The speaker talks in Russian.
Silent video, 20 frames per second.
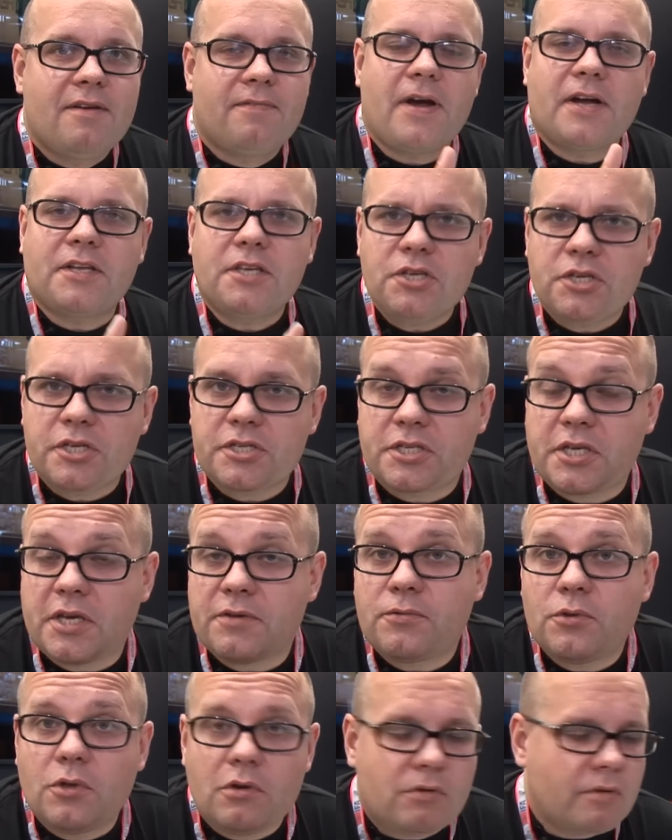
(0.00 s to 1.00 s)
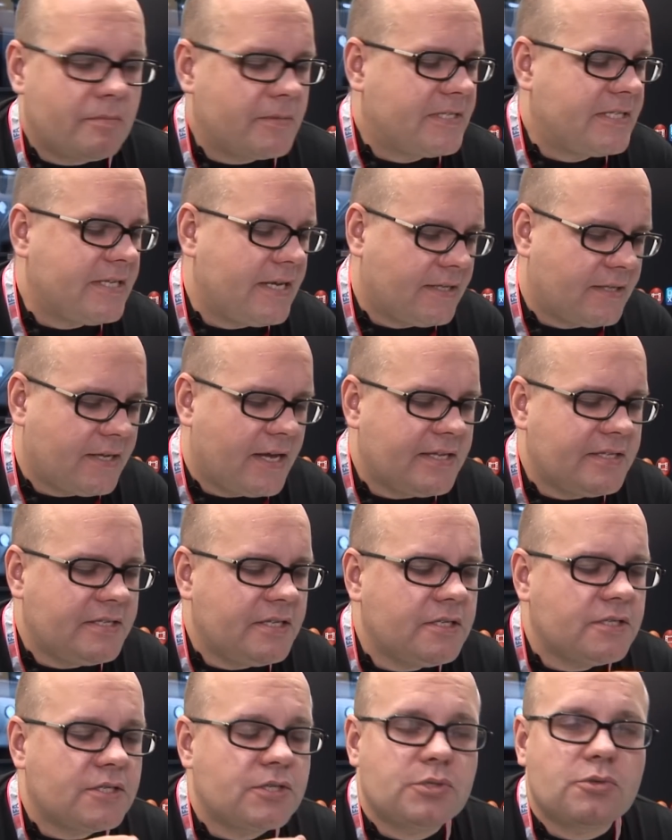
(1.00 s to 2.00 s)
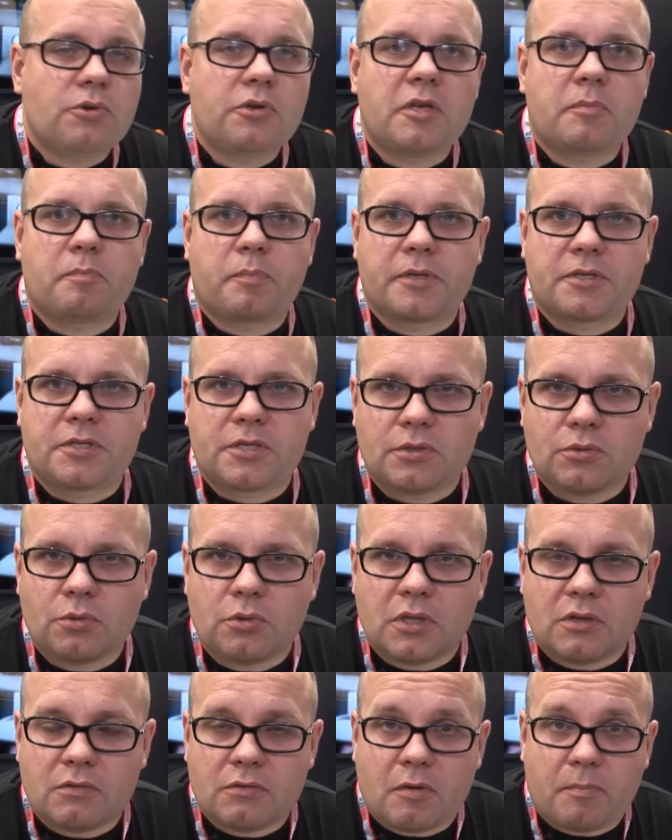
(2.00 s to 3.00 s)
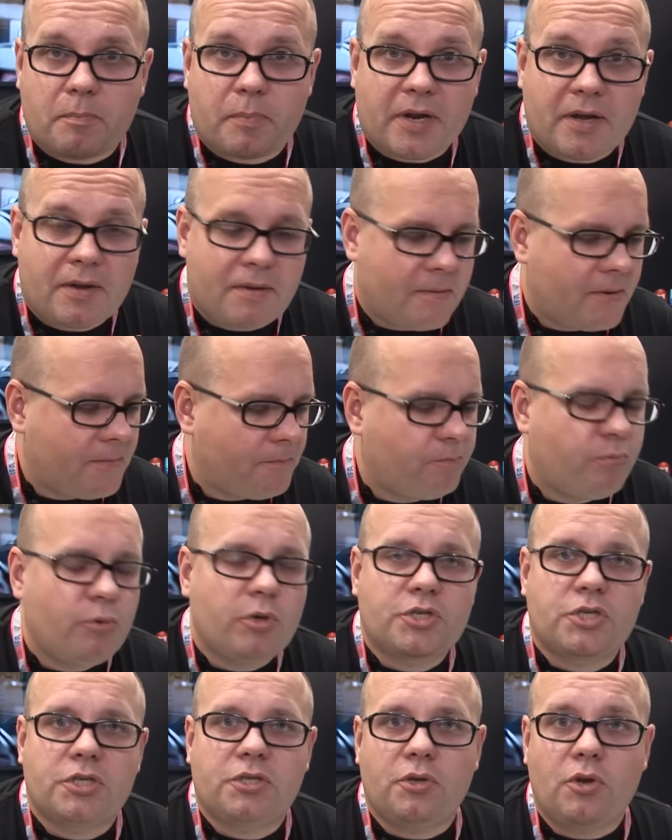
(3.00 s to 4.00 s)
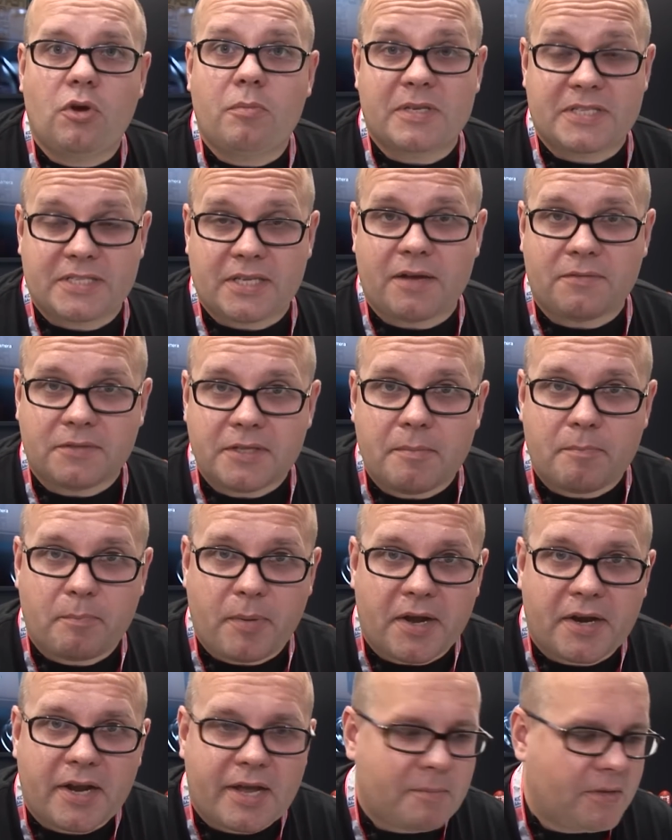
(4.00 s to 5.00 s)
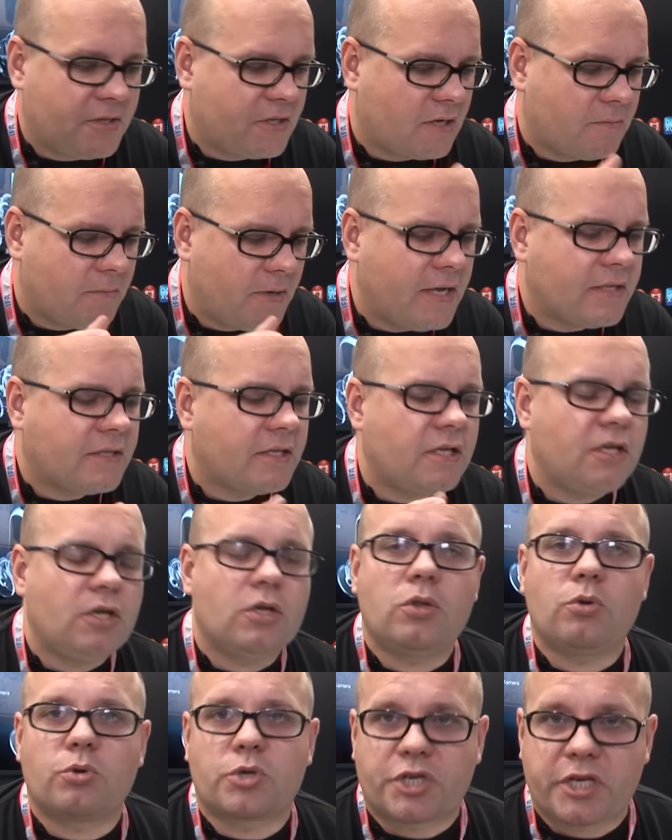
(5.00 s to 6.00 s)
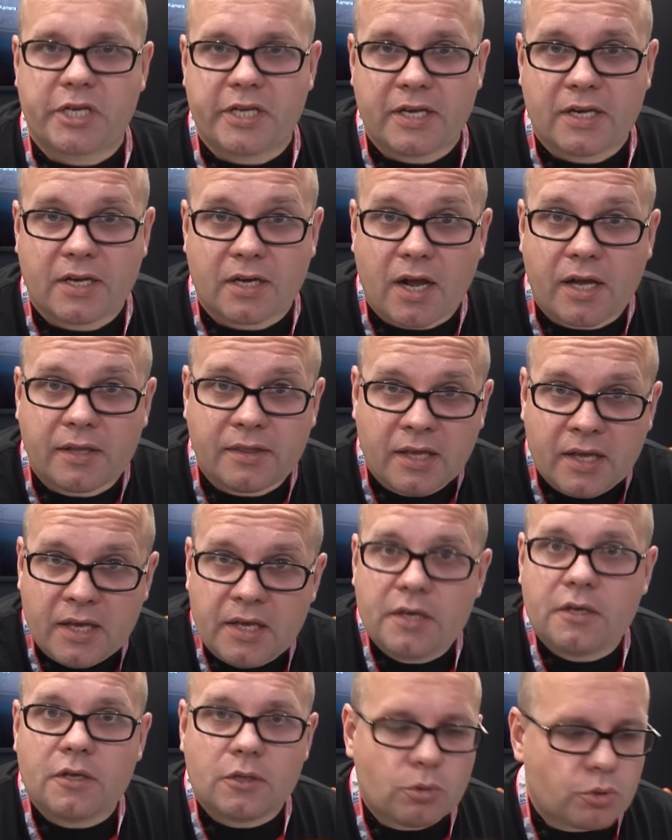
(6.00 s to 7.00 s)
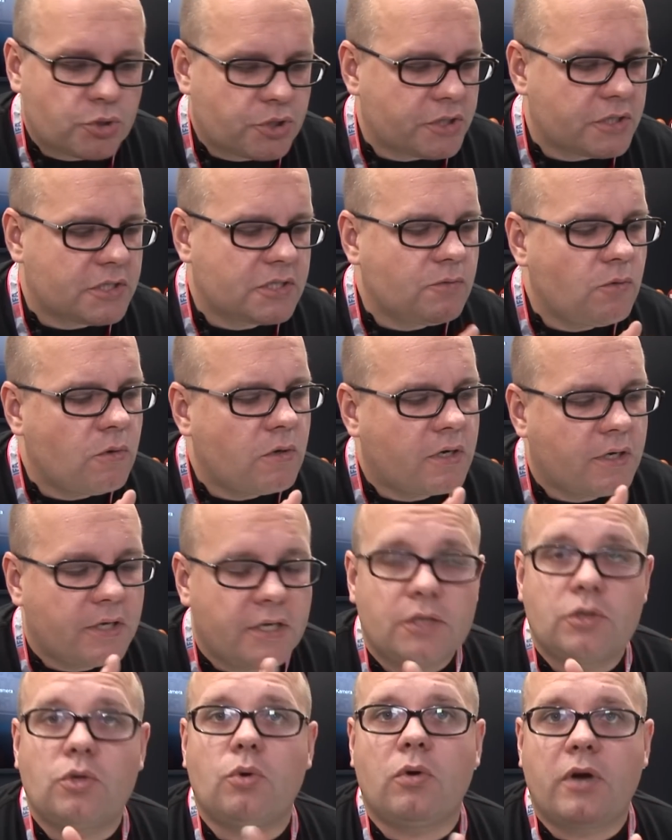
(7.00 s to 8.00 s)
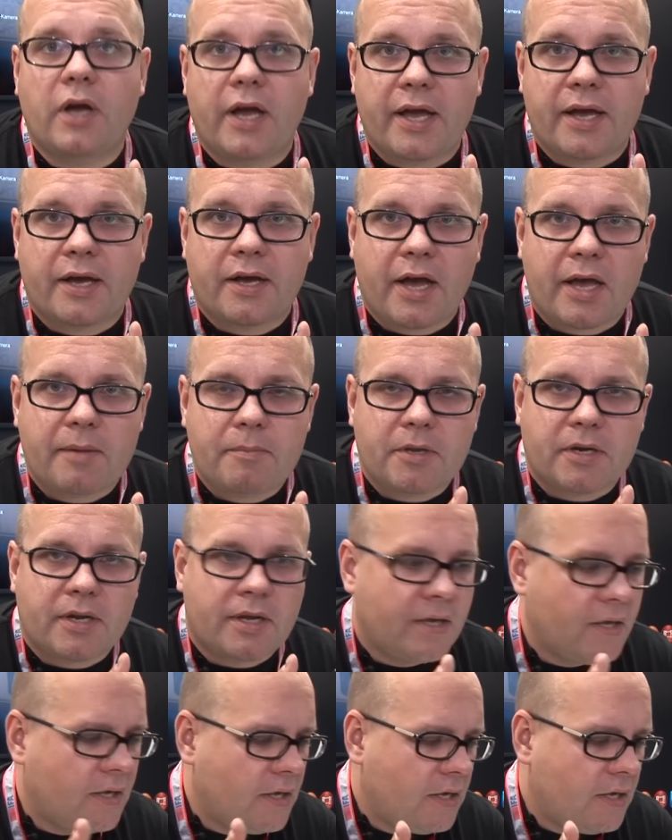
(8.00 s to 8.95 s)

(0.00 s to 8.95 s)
Фактически в новом Z1 Sony потянул его э, по четырем основным параметрам. Это и лучший экран, и лучший звук, и другая камера,